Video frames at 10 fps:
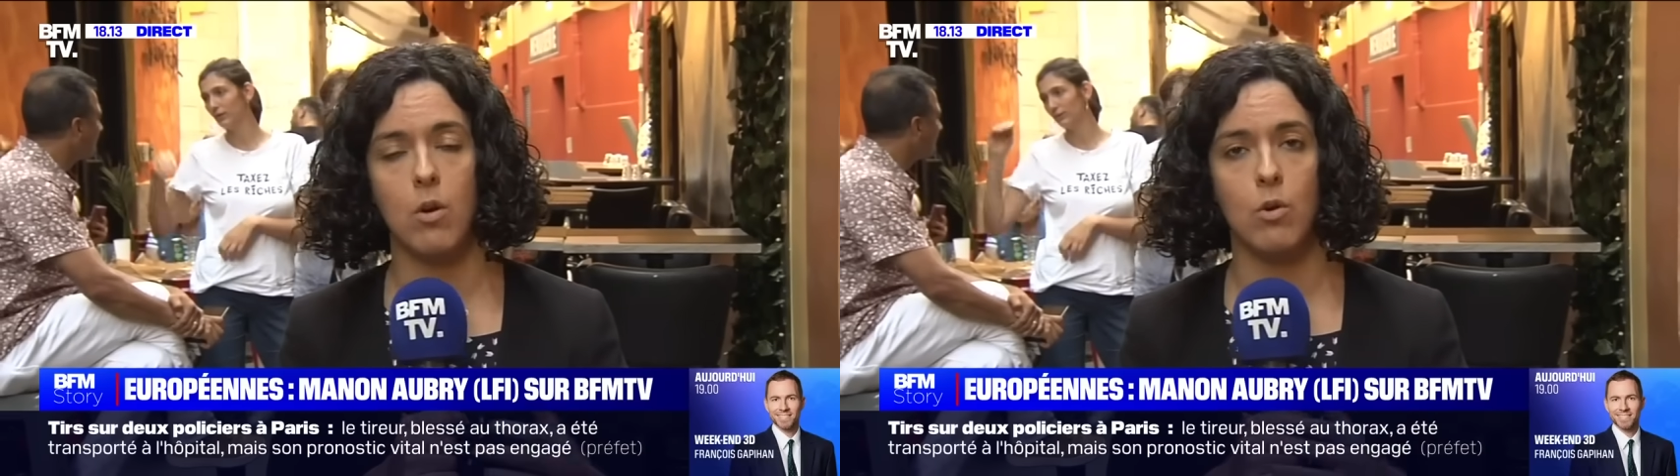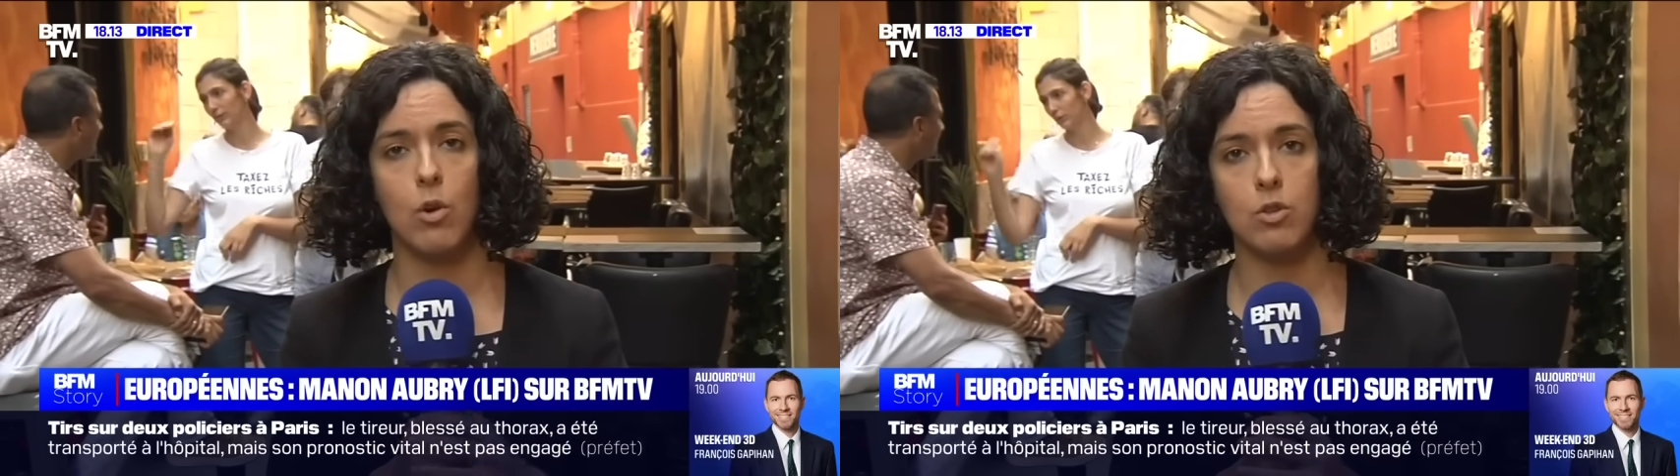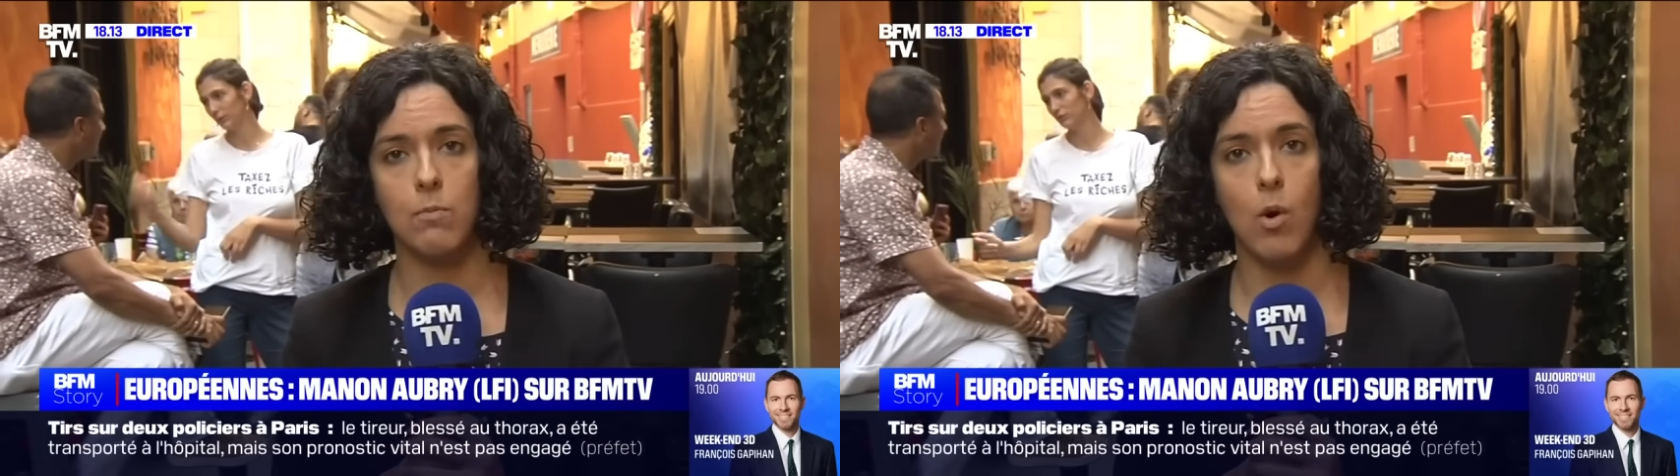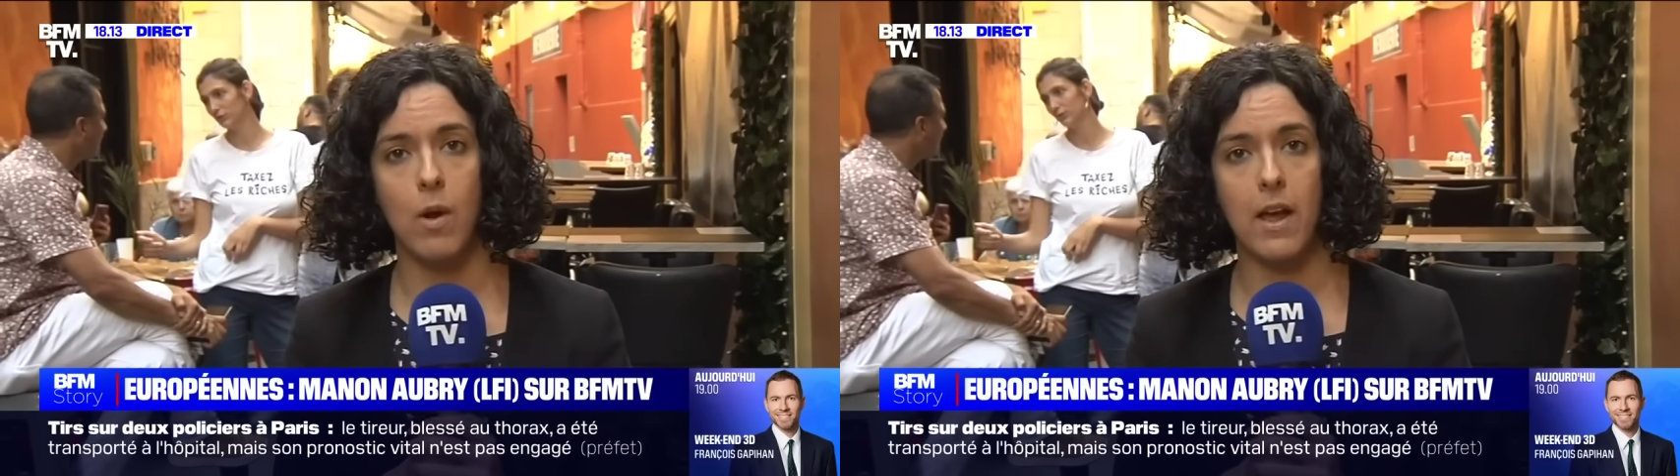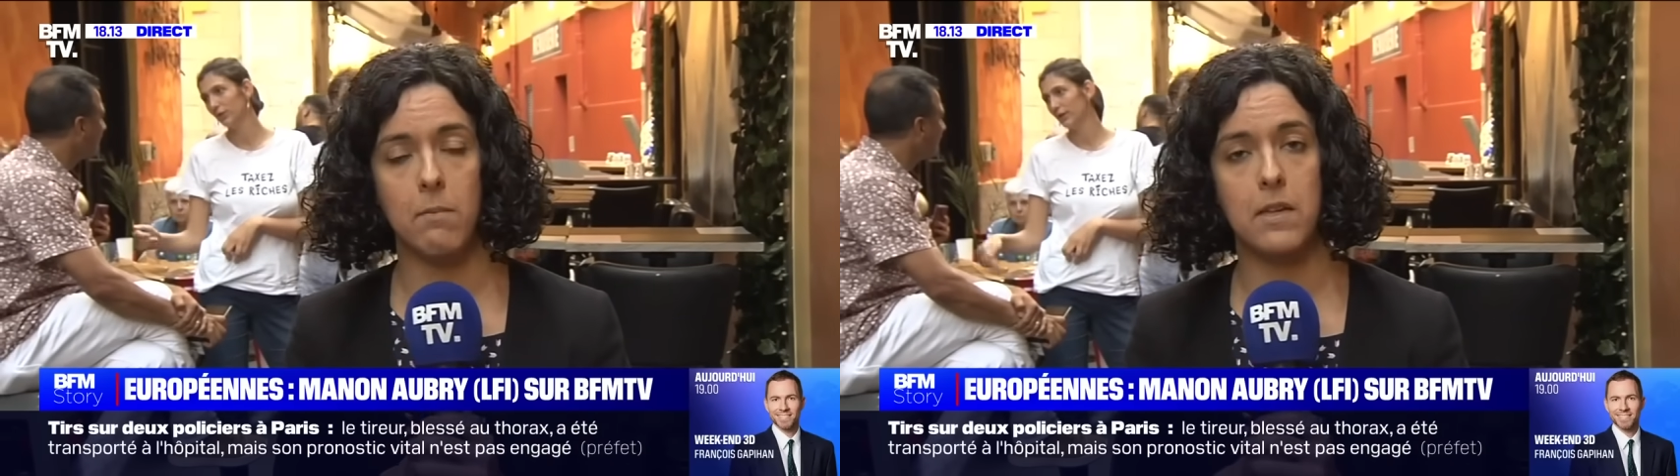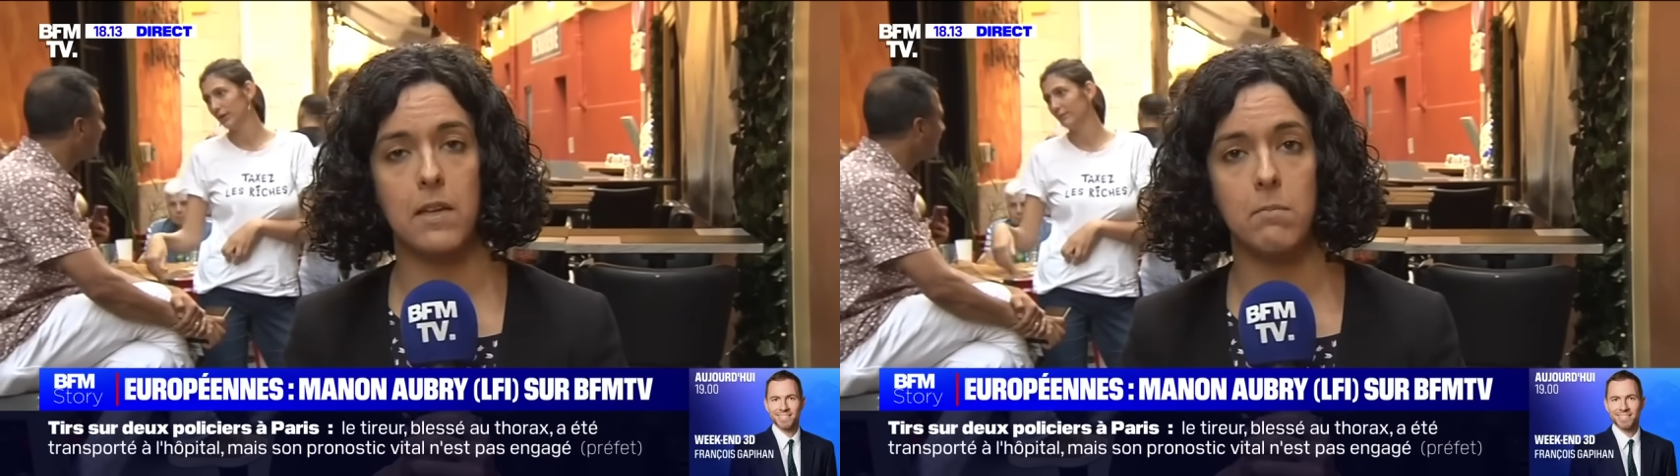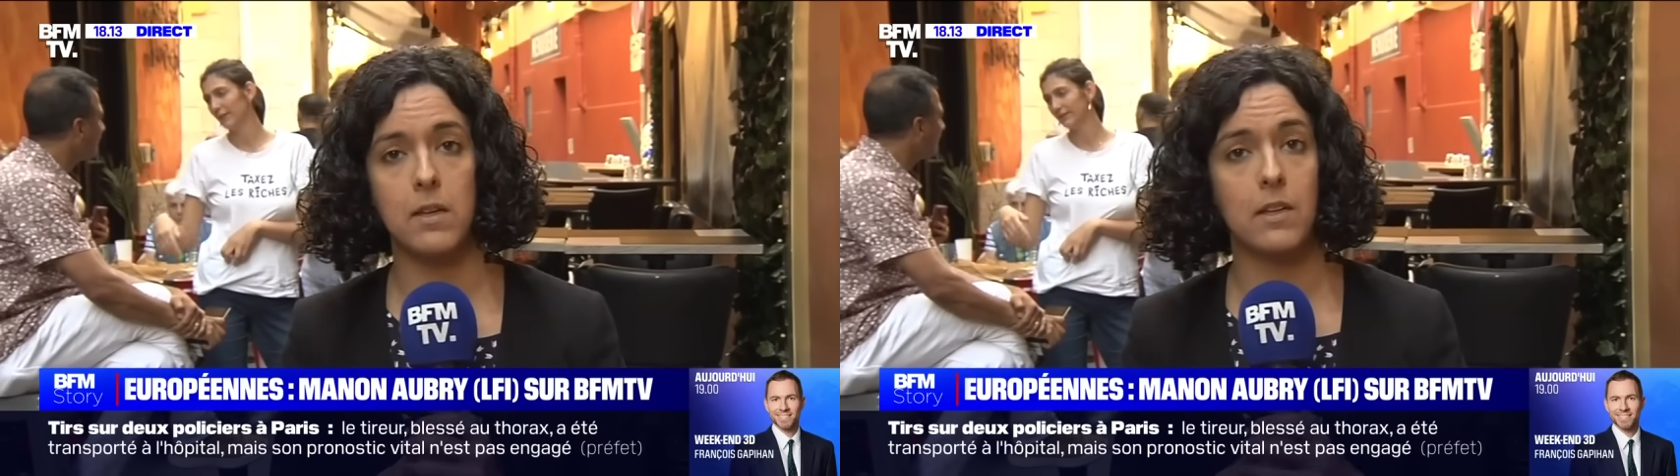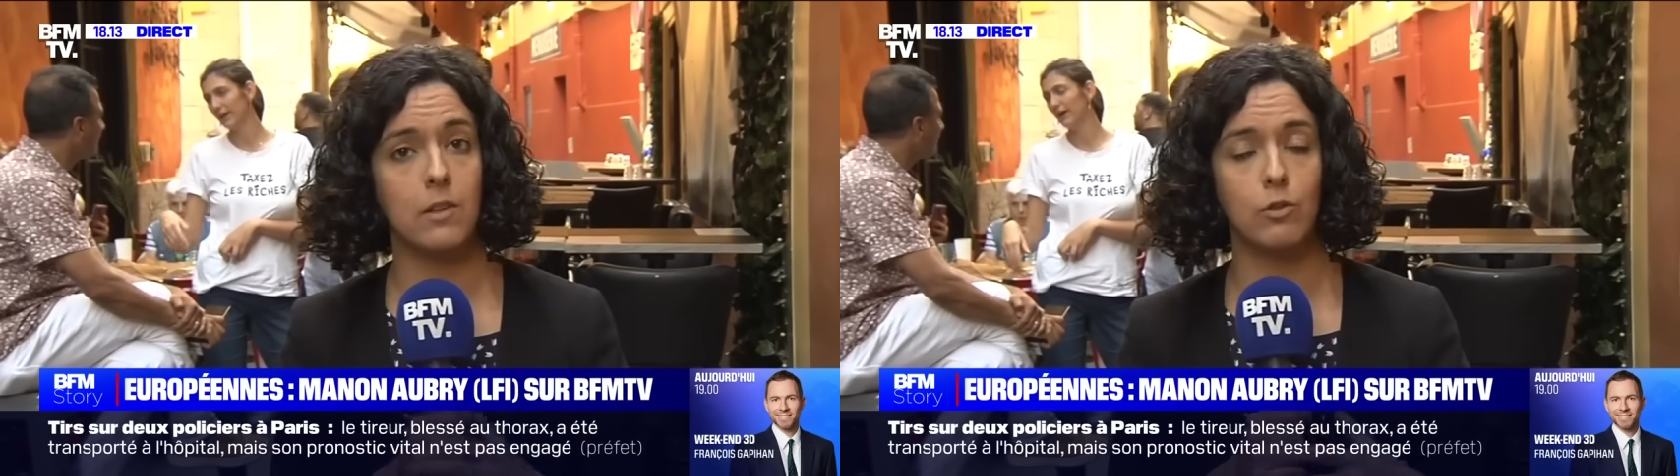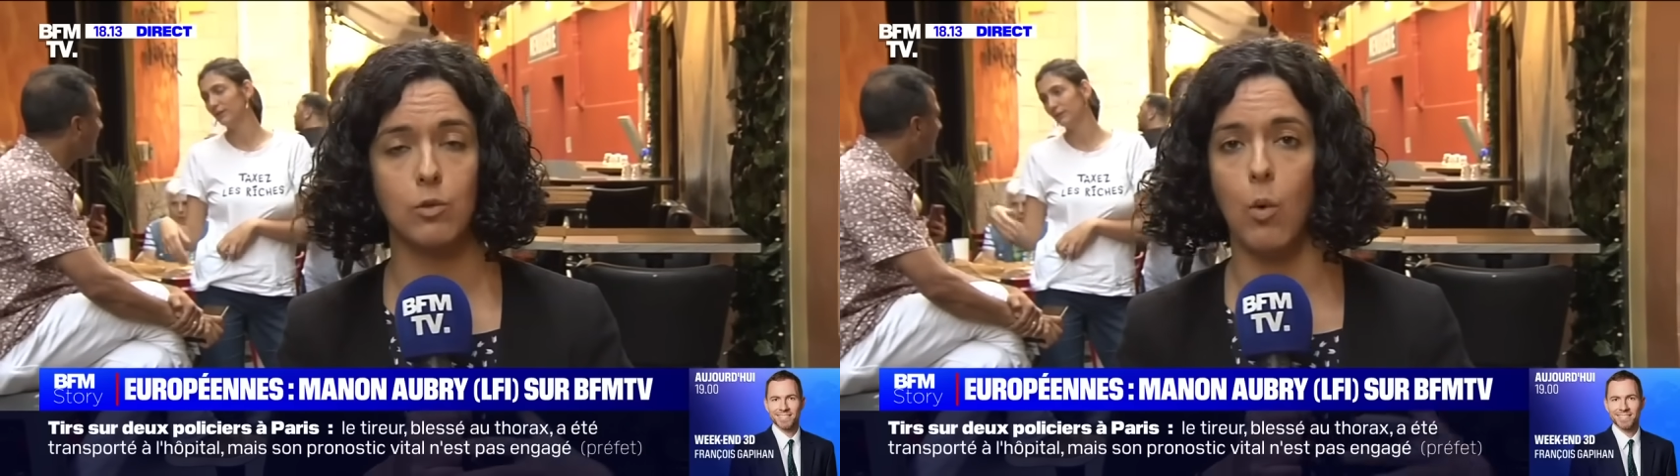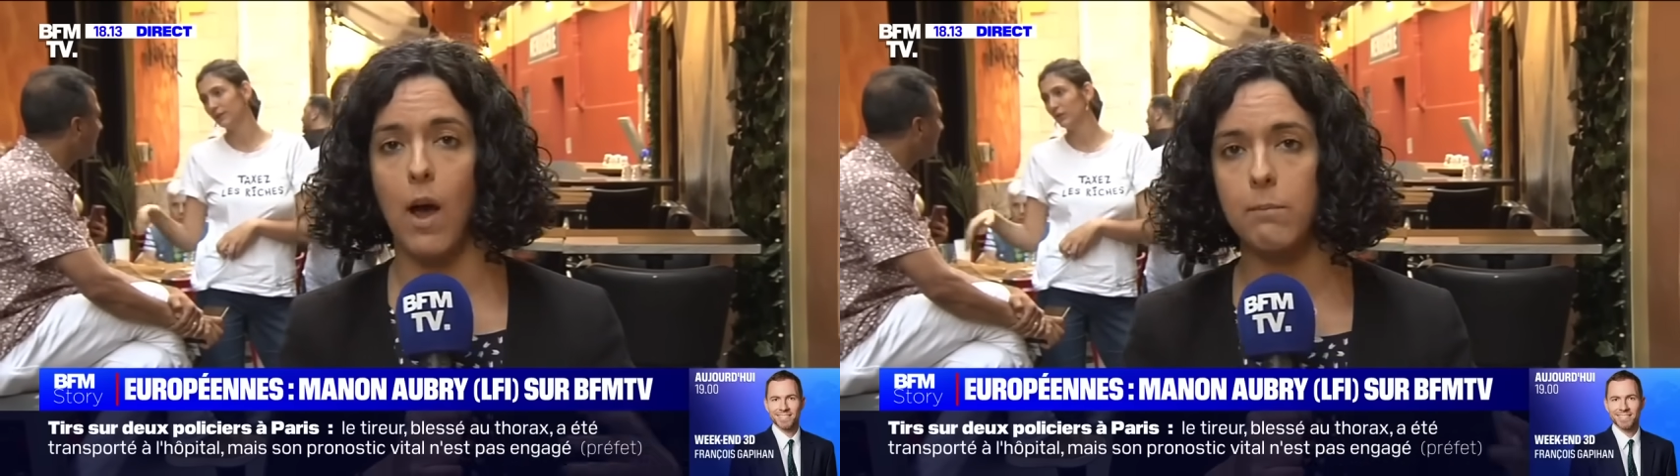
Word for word: logements Airbnb qui ne sont